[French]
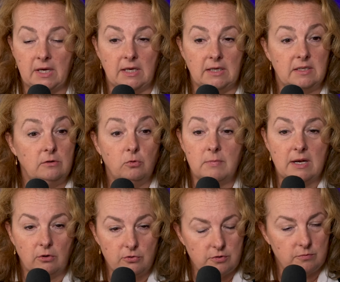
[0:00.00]
et qui n'ont
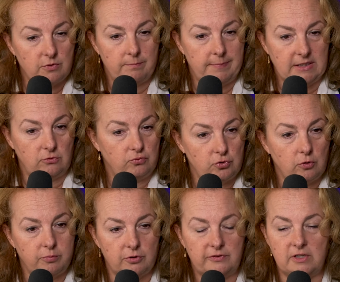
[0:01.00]
malheureusement pas
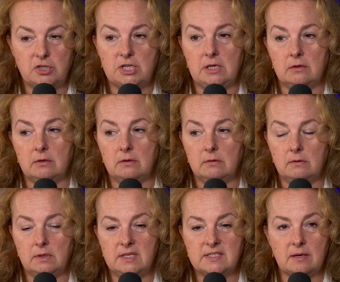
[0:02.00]
toujours protégé euh,
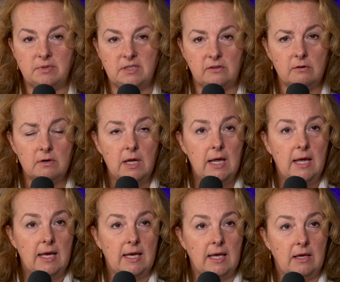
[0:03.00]
les habitants
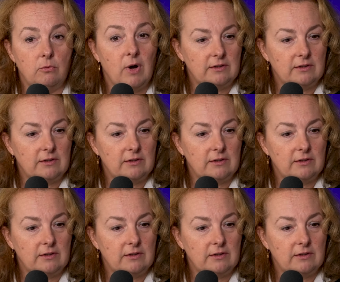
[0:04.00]
et ont